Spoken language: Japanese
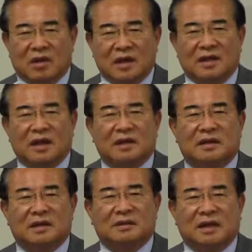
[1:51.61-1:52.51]
会であり
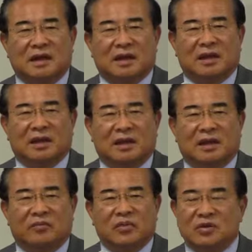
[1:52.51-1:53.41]
ですね、
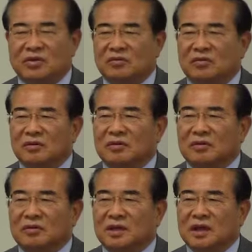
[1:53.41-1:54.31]
えー、民主
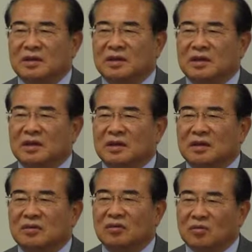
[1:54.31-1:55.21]
政
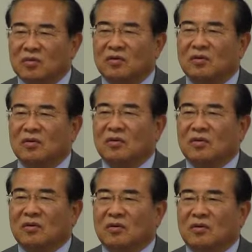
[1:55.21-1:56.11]
治そのもの
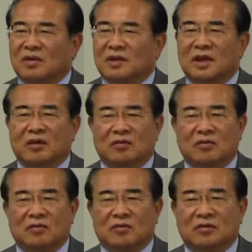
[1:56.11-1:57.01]
の否定
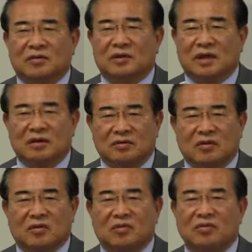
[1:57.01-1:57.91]
をしている
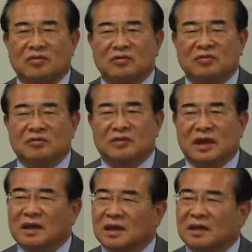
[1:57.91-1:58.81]
とこういう
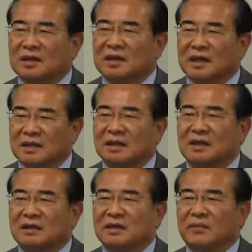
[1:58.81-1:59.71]
結果になって
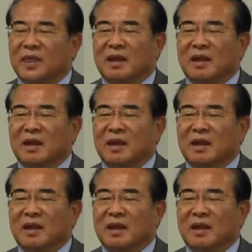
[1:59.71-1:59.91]
ですね、